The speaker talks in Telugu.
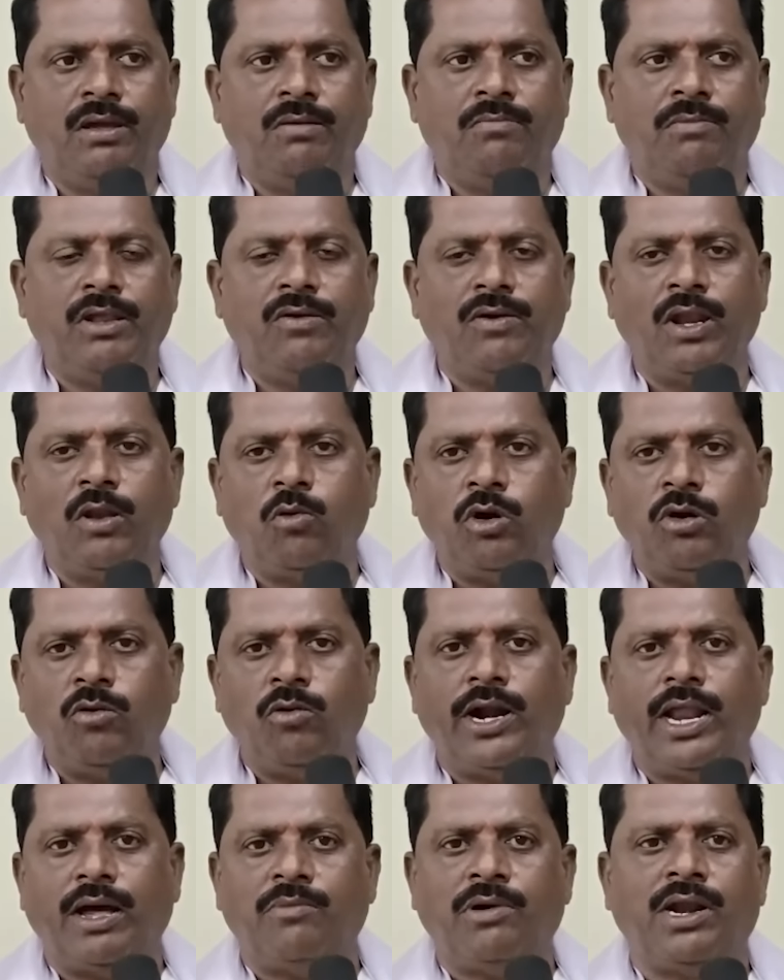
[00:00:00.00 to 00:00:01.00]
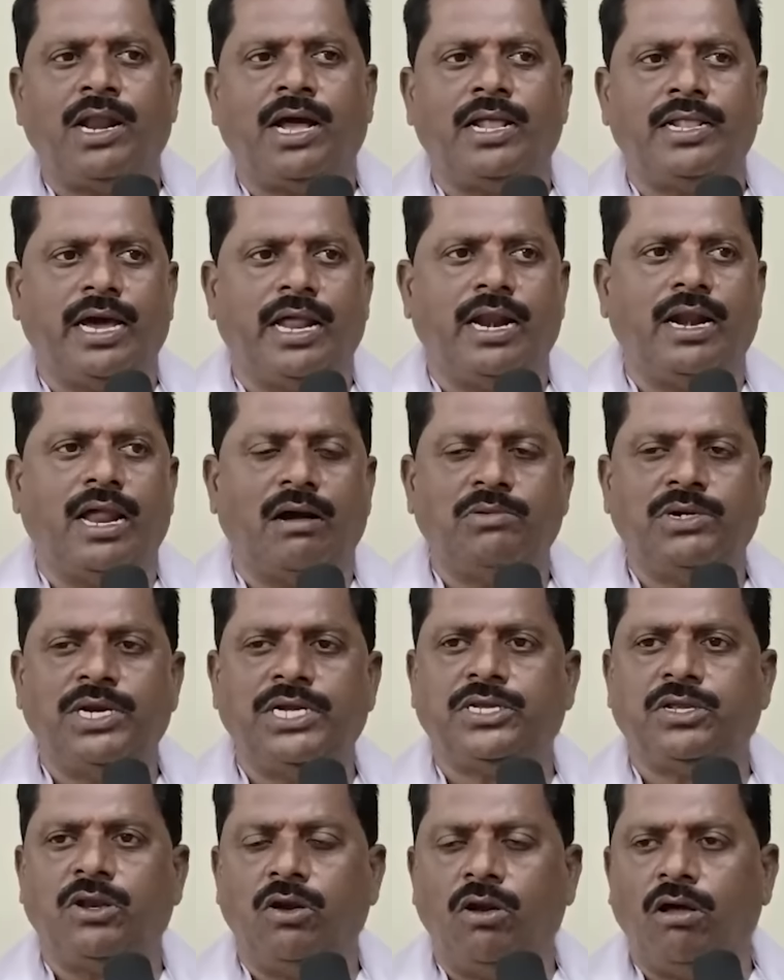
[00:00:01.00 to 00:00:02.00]
మరి ఇవాళ గుడివాడ అమర్నాథ్ గారి
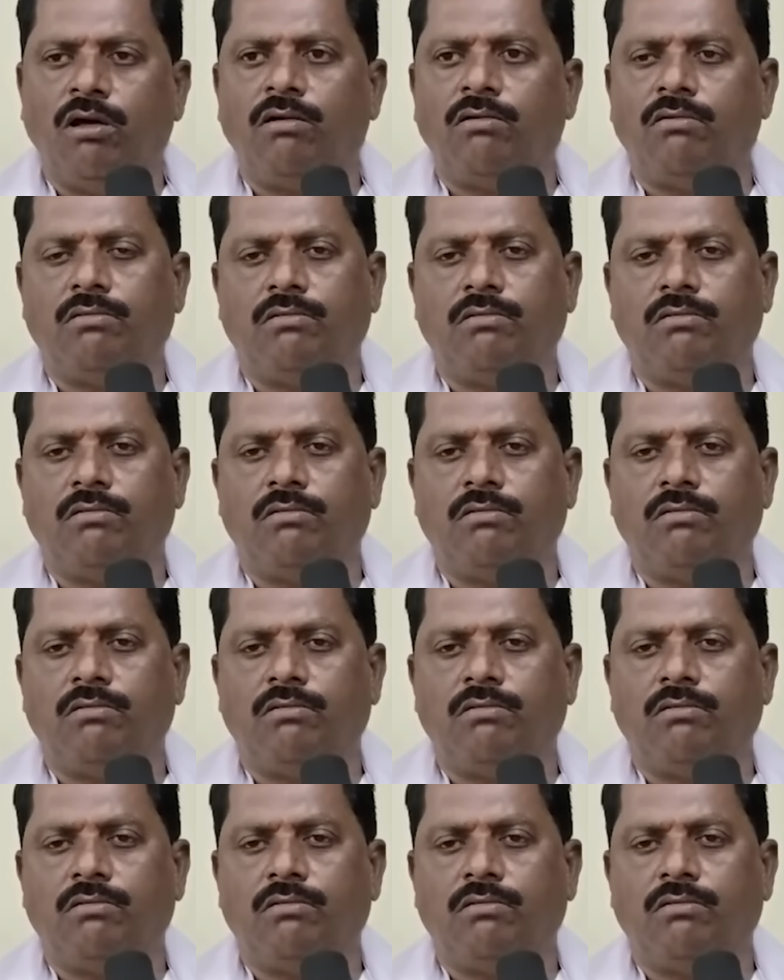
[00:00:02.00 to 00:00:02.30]
నామినేషన్లో